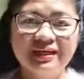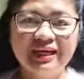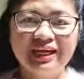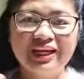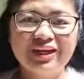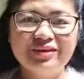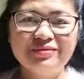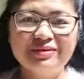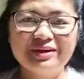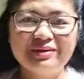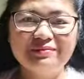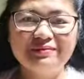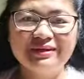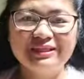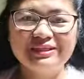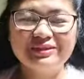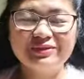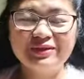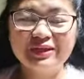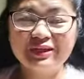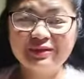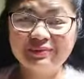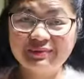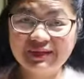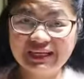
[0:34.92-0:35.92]
Hello mga best!
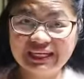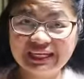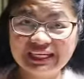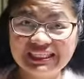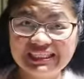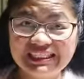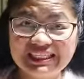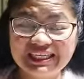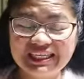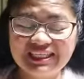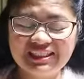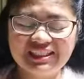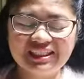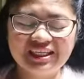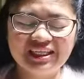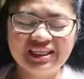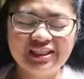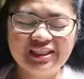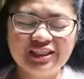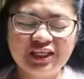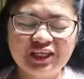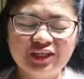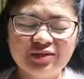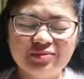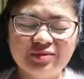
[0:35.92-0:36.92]
Welcome back again sa aking
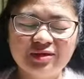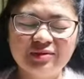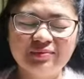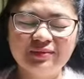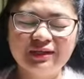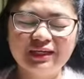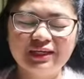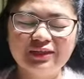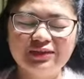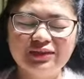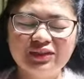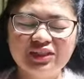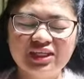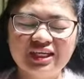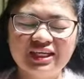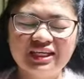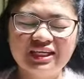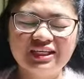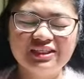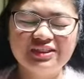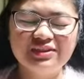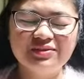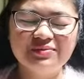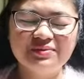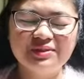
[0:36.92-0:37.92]
channel sa inyong mga bago dyan.
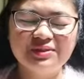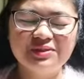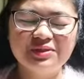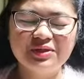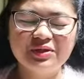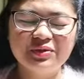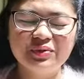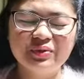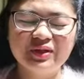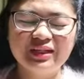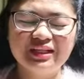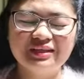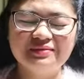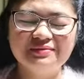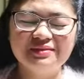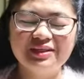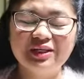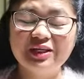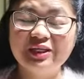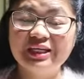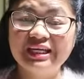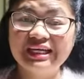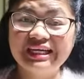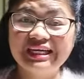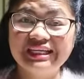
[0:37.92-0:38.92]
Nice to meet you and welcome sa
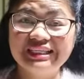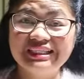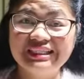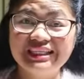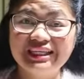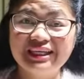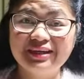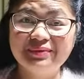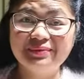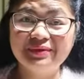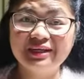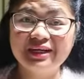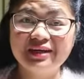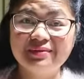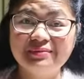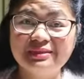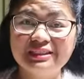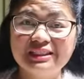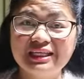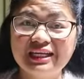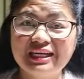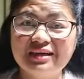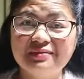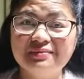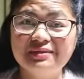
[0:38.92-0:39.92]
inyong lahat. And maraming
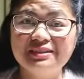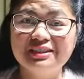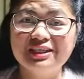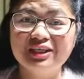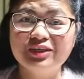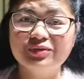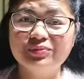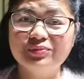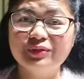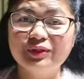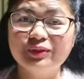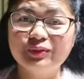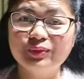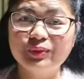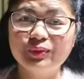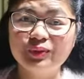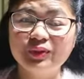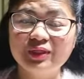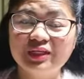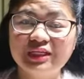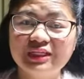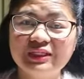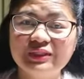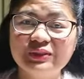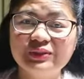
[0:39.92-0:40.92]
salamat sa inyong
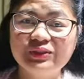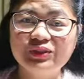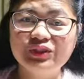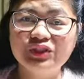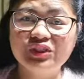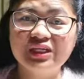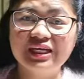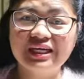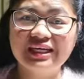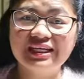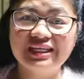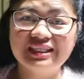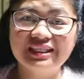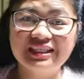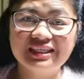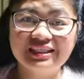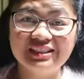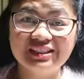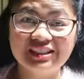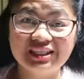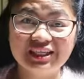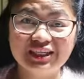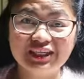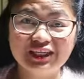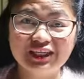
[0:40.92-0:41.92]
patuloy na nanood dyan at
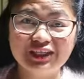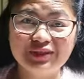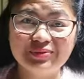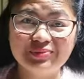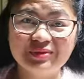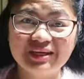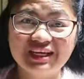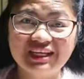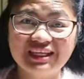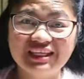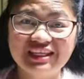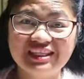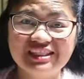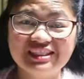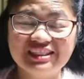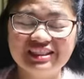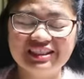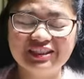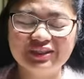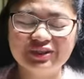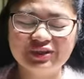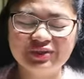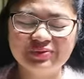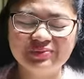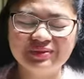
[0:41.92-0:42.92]
nag-share ng inyong ideas
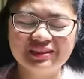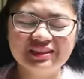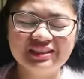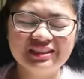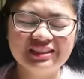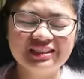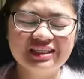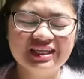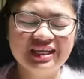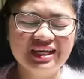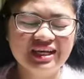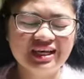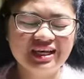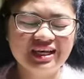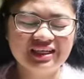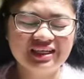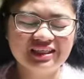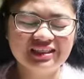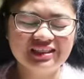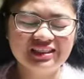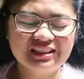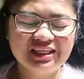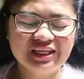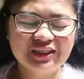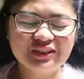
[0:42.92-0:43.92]
and comments.
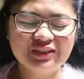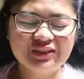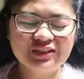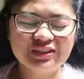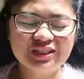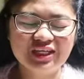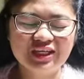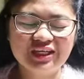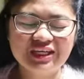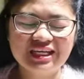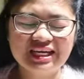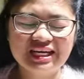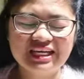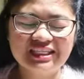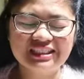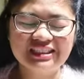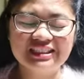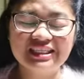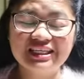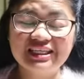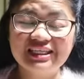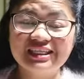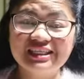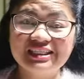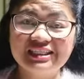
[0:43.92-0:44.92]
Shoutout sa inyong lahat.
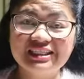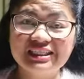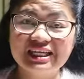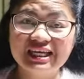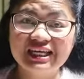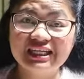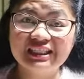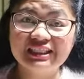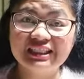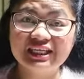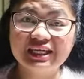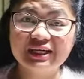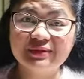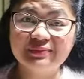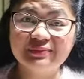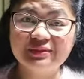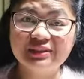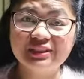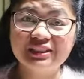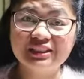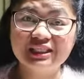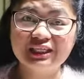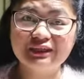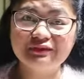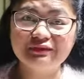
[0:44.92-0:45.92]
Sana nasa healthy, happy,
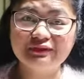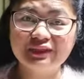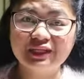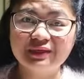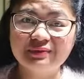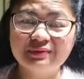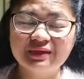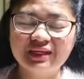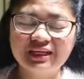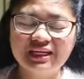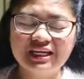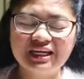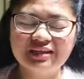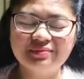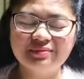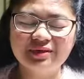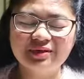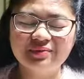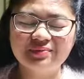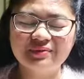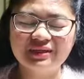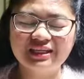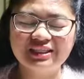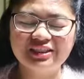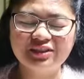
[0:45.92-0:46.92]
and safe life kayong lahat
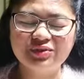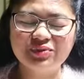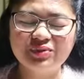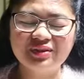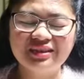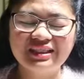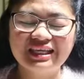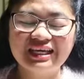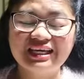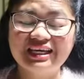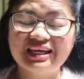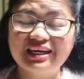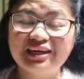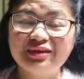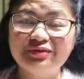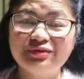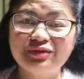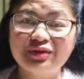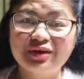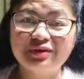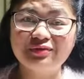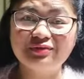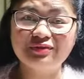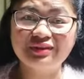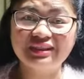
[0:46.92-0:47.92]
mga best. We thank God
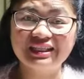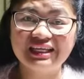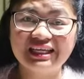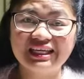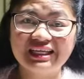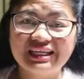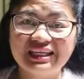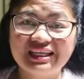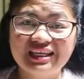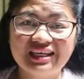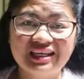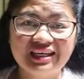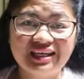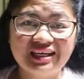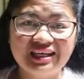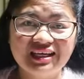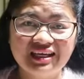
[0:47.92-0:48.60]
for everything.